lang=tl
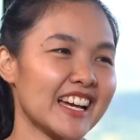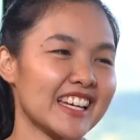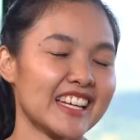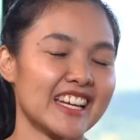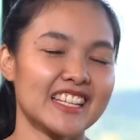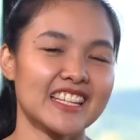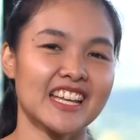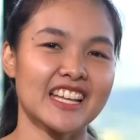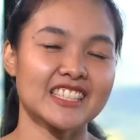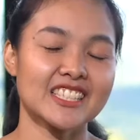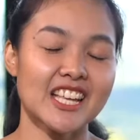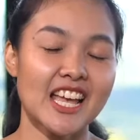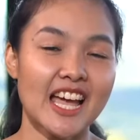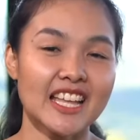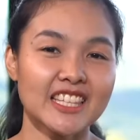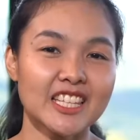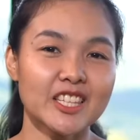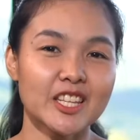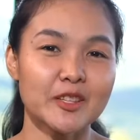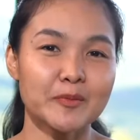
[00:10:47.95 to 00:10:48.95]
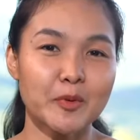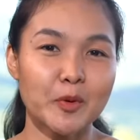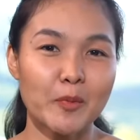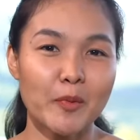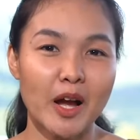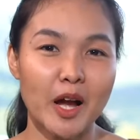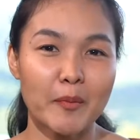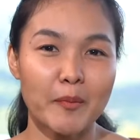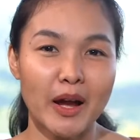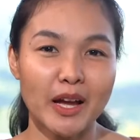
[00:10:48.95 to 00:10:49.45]
Ayan. At sa atin din pong
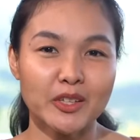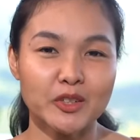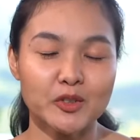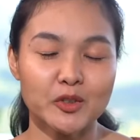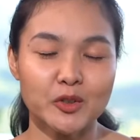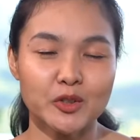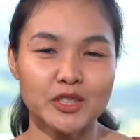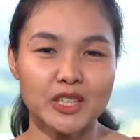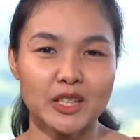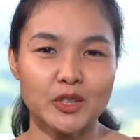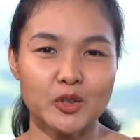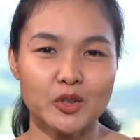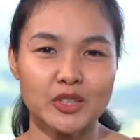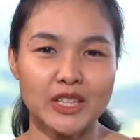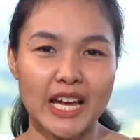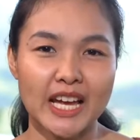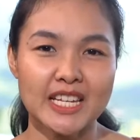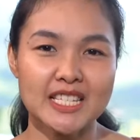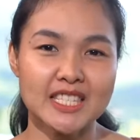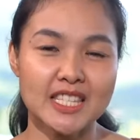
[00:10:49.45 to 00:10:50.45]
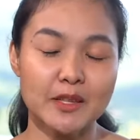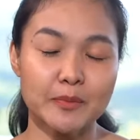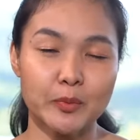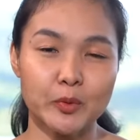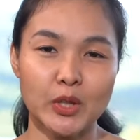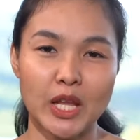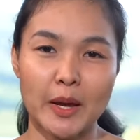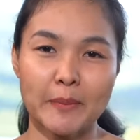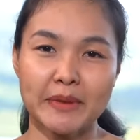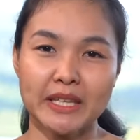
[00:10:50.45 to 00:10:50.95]
mga manonood, ano, nais din po
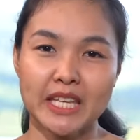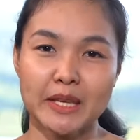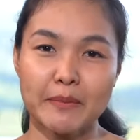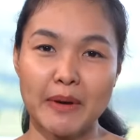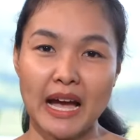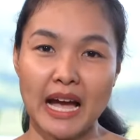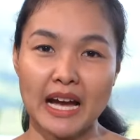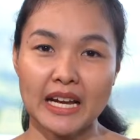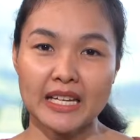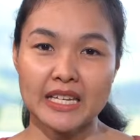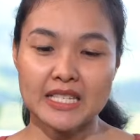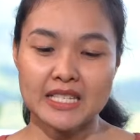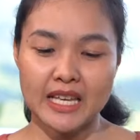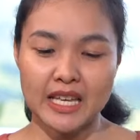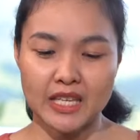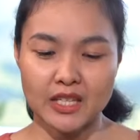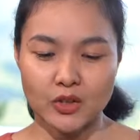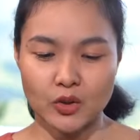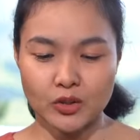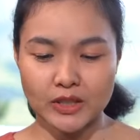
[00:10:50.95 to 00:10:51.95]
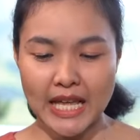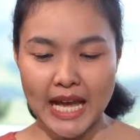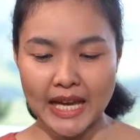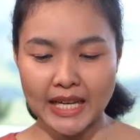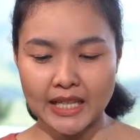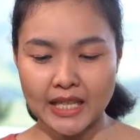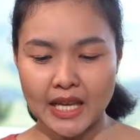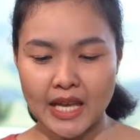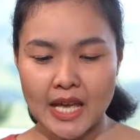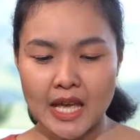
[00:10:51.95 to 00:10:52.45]
naming ibahagi sa inyo
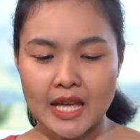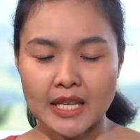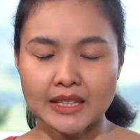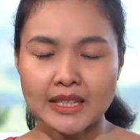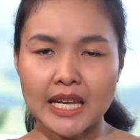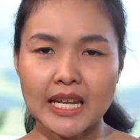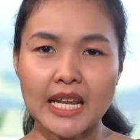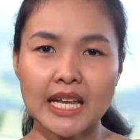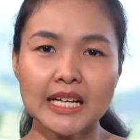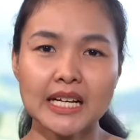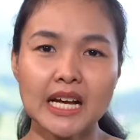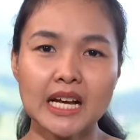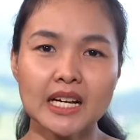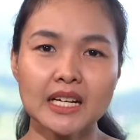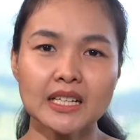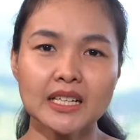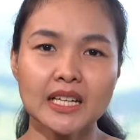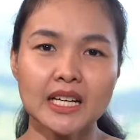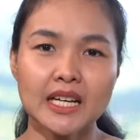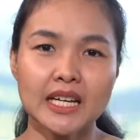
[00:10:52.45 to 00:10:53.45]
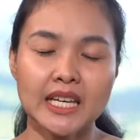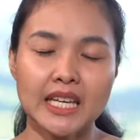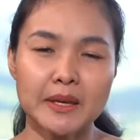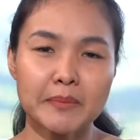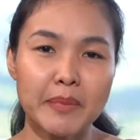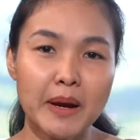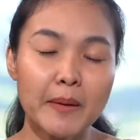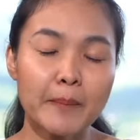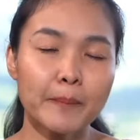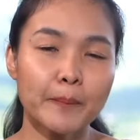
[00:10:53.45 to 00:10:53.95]
dahil talagang
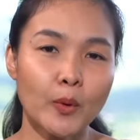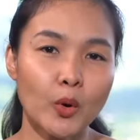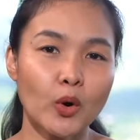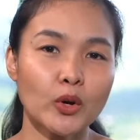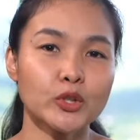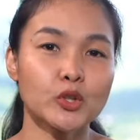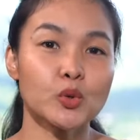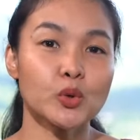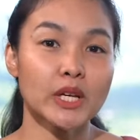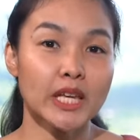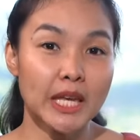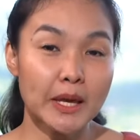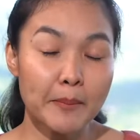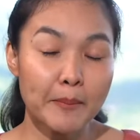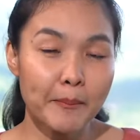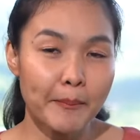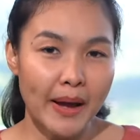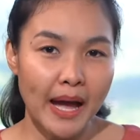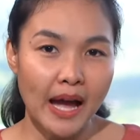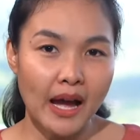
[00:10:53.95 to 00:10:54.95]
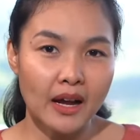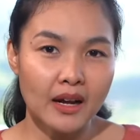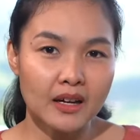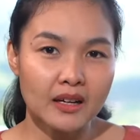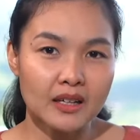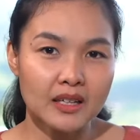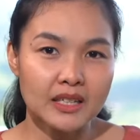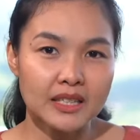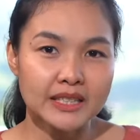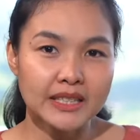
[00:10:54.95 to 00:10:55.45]
iba po yung impact
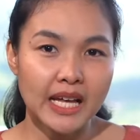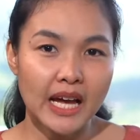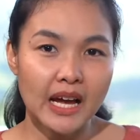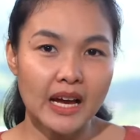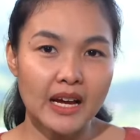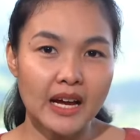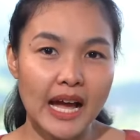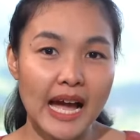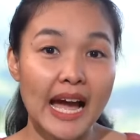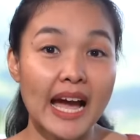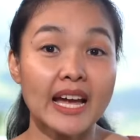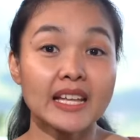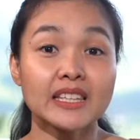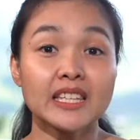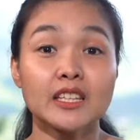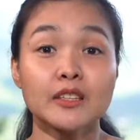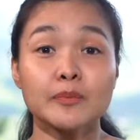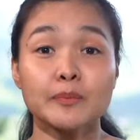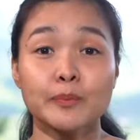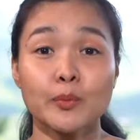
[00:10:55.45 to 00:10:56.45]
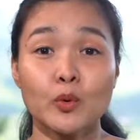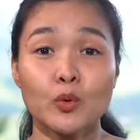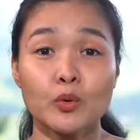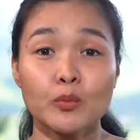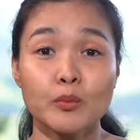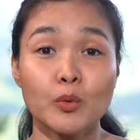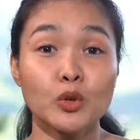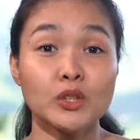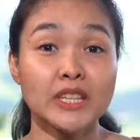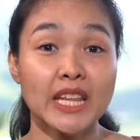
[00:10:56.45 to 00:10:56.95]
ng ating pong
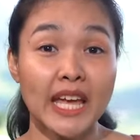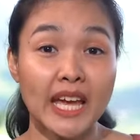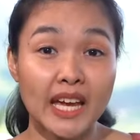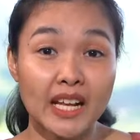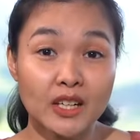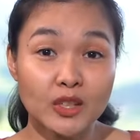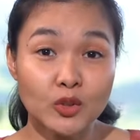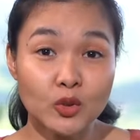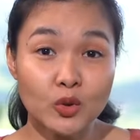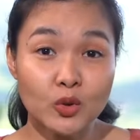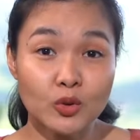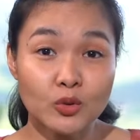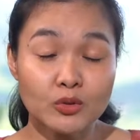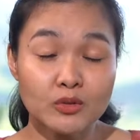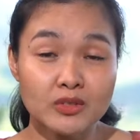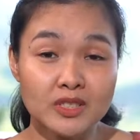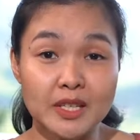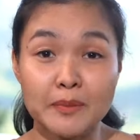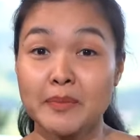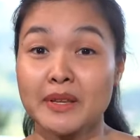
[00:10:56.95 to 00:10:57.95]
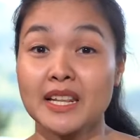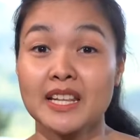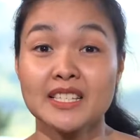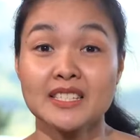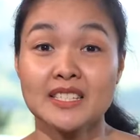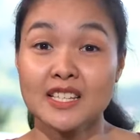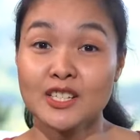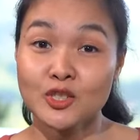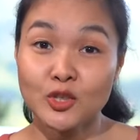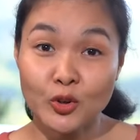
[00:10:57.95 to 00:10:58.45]
modernong
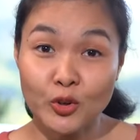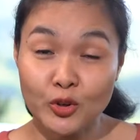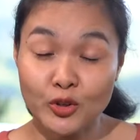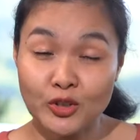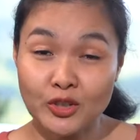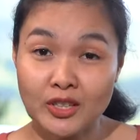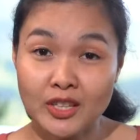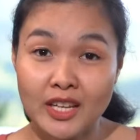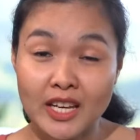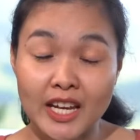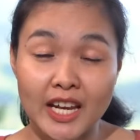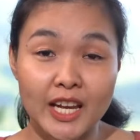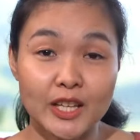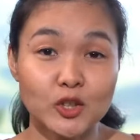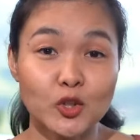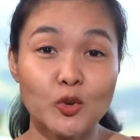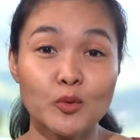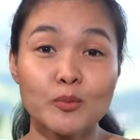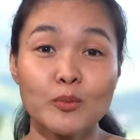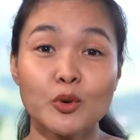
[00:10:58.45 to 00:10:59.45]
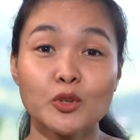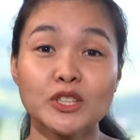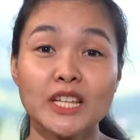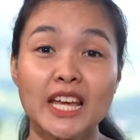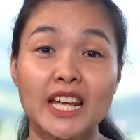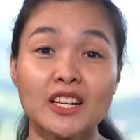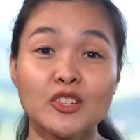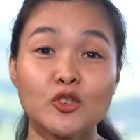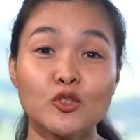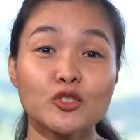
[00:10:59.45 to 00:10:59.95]
sibilisasyon, itong
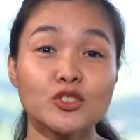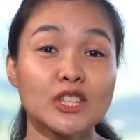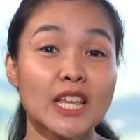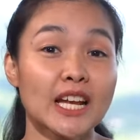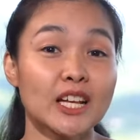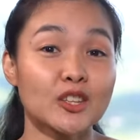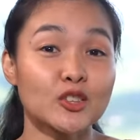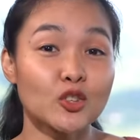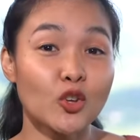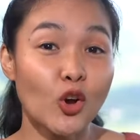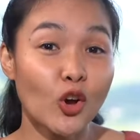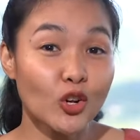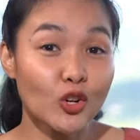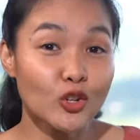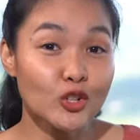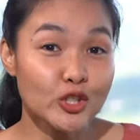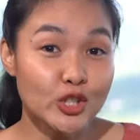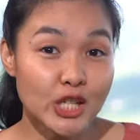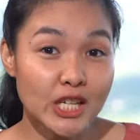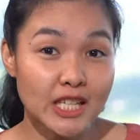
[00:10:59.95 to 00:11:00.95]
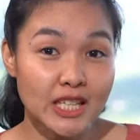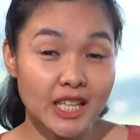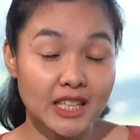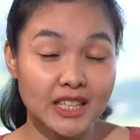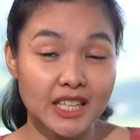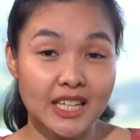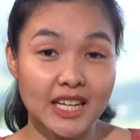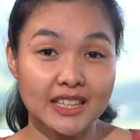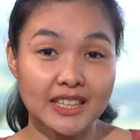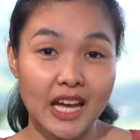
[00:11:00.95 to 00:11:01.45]
modernong technology na
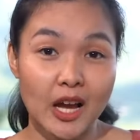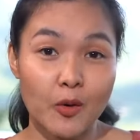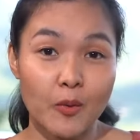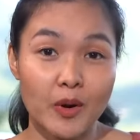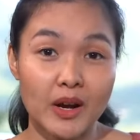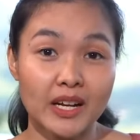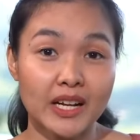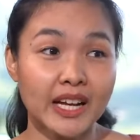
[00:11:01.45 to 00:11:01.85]
tinatawag.